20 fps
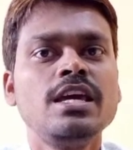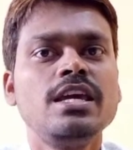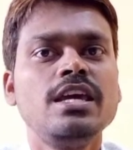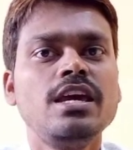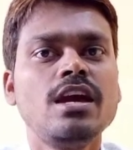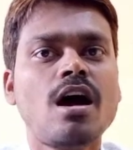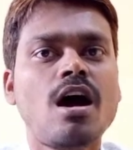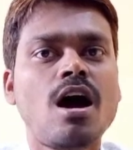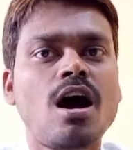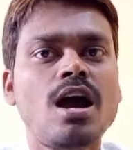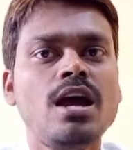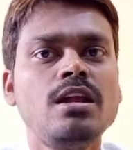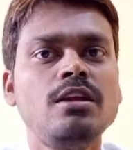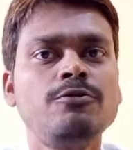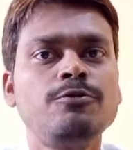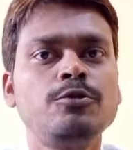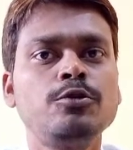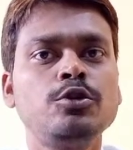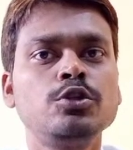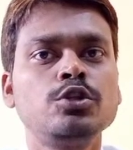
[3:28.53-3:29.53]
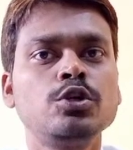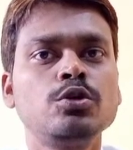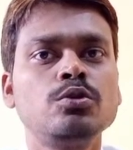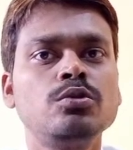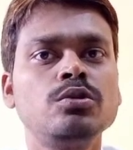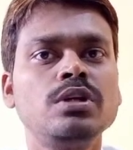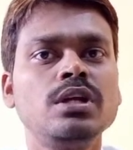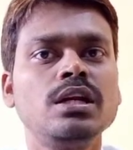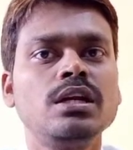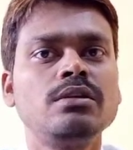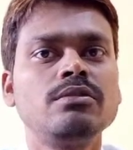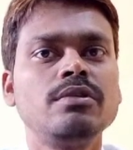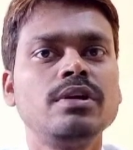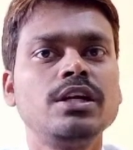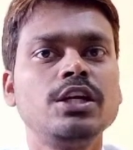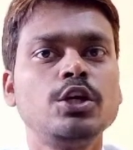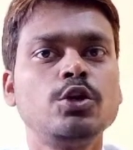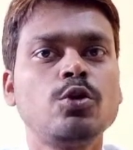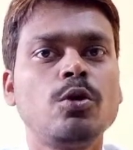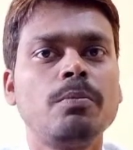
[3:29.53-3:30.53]
ఈ ఆయిల్ ఫుడ్తో
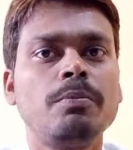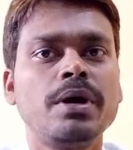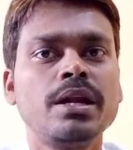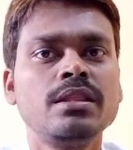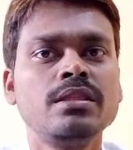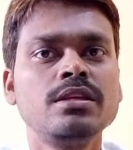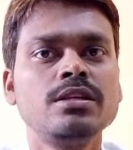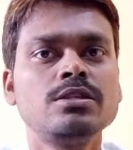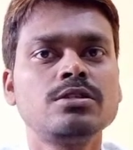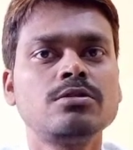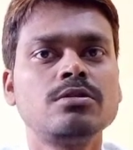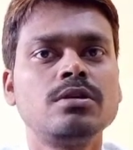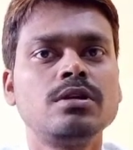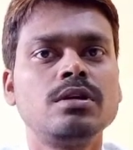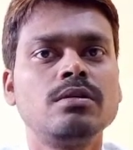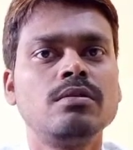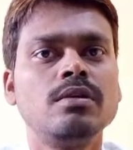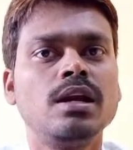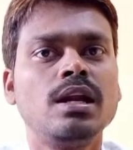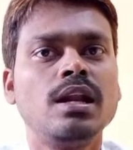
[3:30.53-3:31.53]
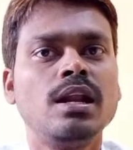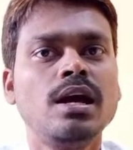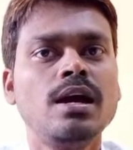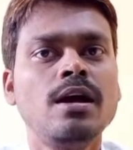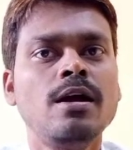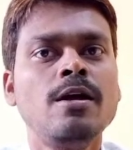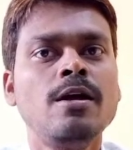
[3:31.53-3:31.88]
కూడినటువంటి కొబ్బరిని తీసుకోవడం వలన